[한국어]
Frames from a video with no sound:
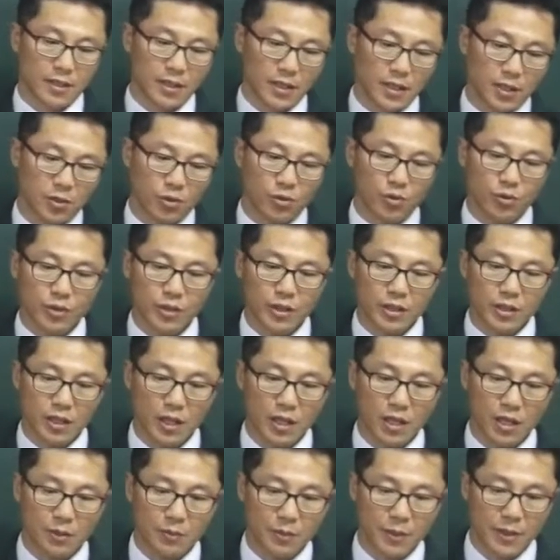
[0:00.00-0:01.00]
자, 튜링
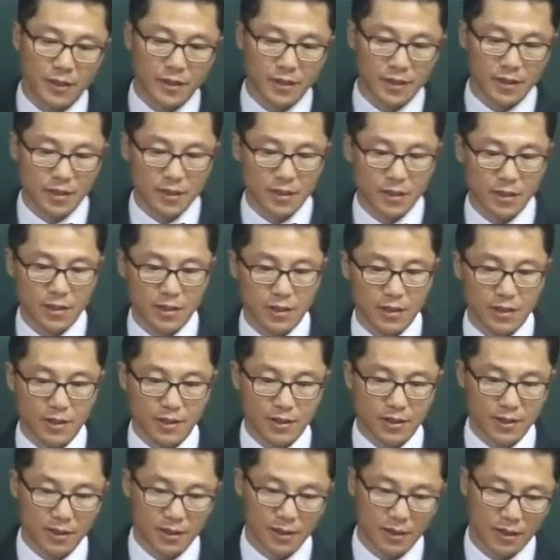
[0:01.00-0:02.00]

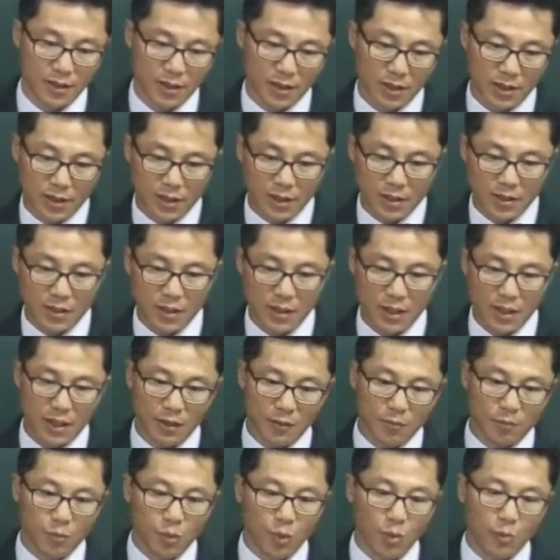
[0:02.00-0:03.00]
카반스는
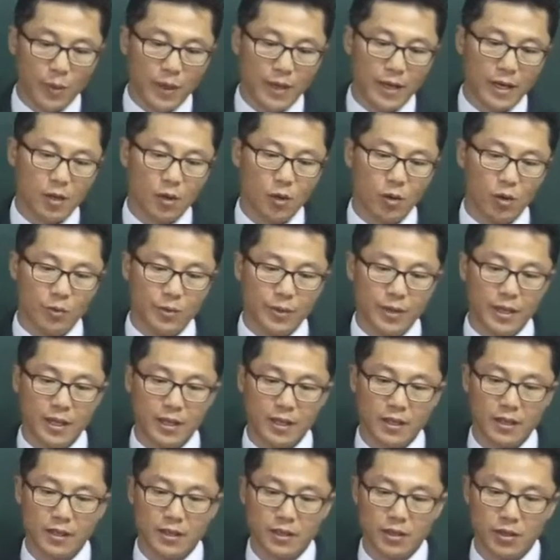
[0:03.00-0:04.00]
자, 모바일
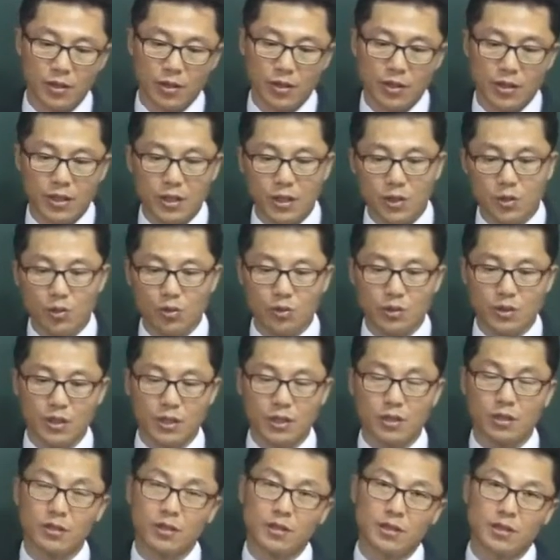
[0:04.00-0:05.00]
홈이라는 거죠.
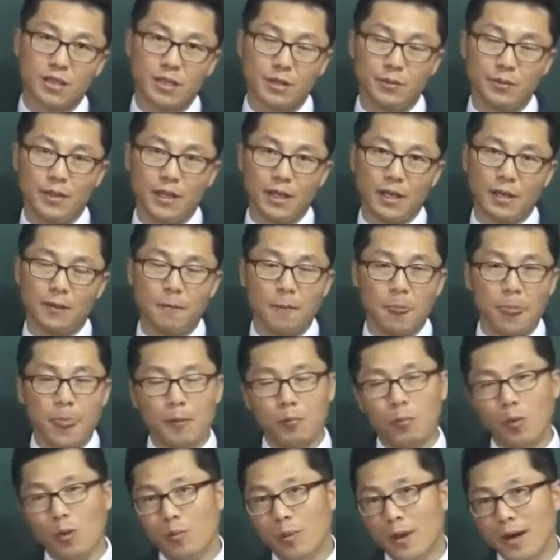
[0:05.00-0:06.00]
이동식 집이야.
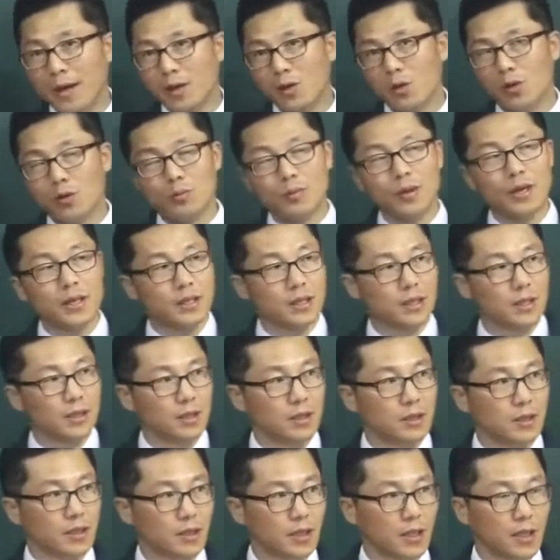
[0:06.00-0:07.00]
모바일 홈 하니까
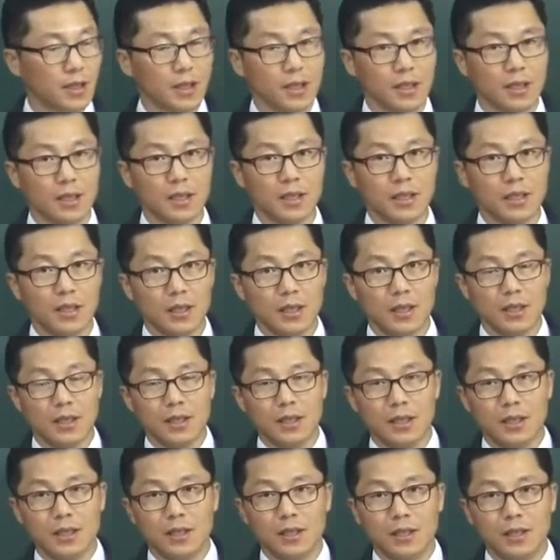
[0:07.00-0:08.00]
어떻게?
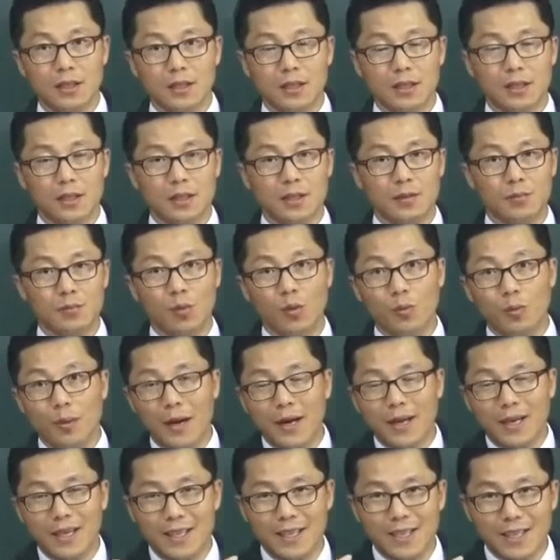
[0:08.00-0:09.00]

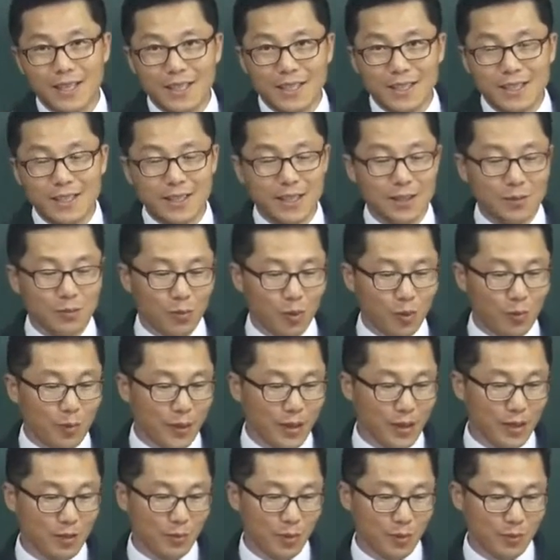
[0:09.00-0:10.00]
모바일. 선생님,
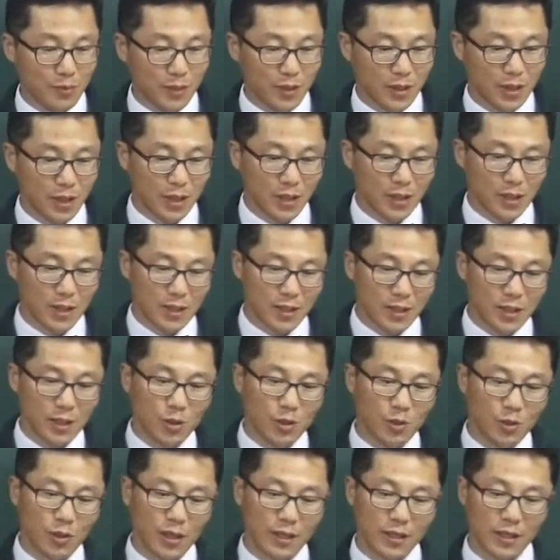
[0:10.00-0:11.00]
모바일 뭡니까?
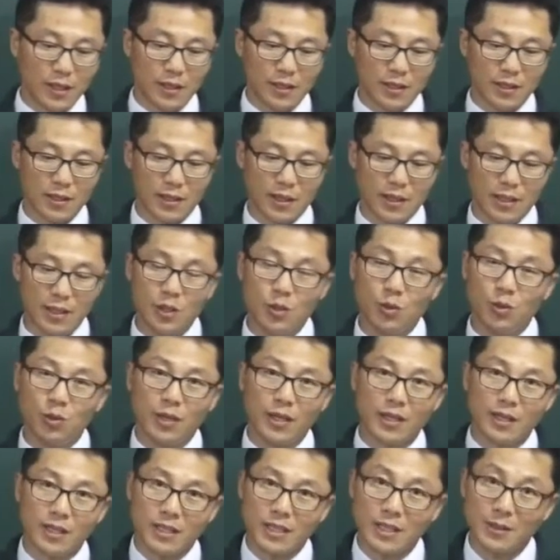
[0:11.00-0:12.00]
이동하다 그러니까
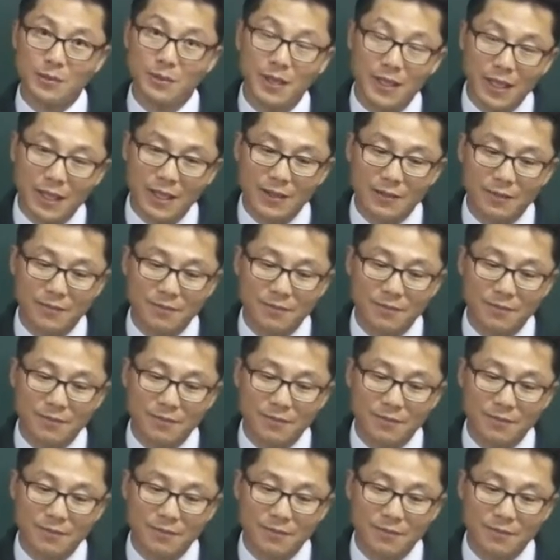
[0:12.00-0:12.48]
이동하는 집이야?